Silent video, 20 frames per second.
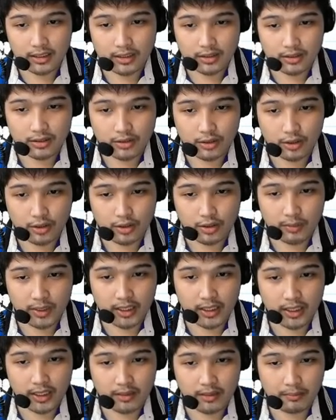so yun yung
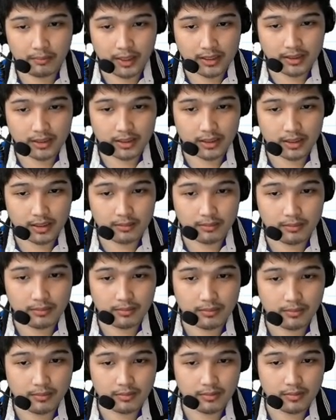magiging positive.
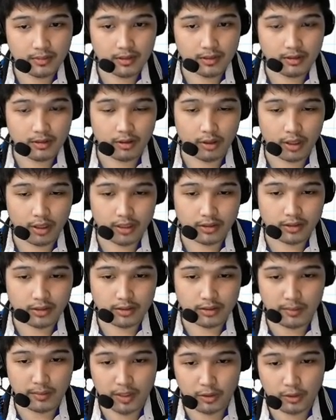Okay, so
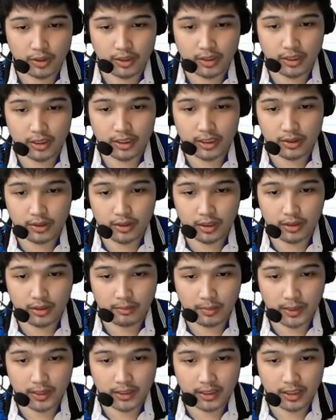isabihin, kung nandito na yung
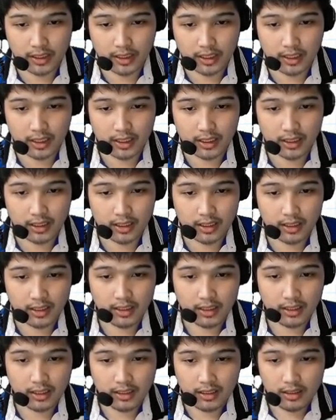particle,
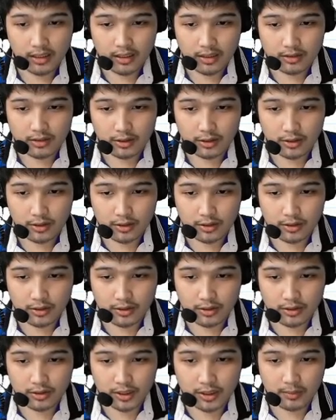so yung,
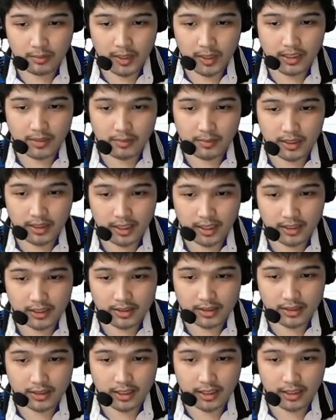yung displacement
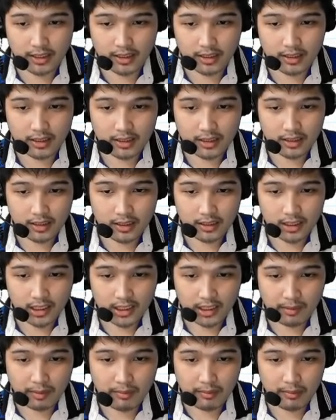S niya, na
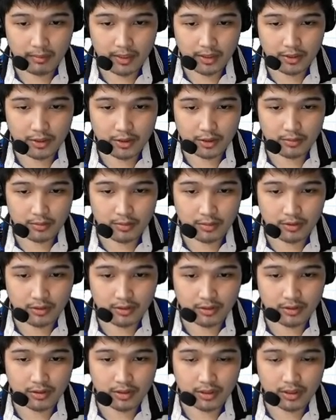mame-measure
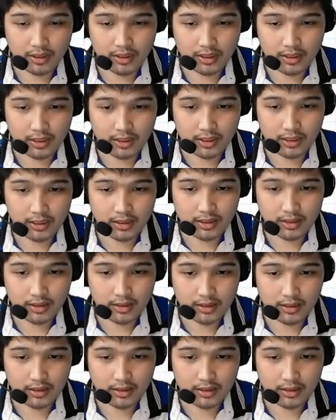mo, is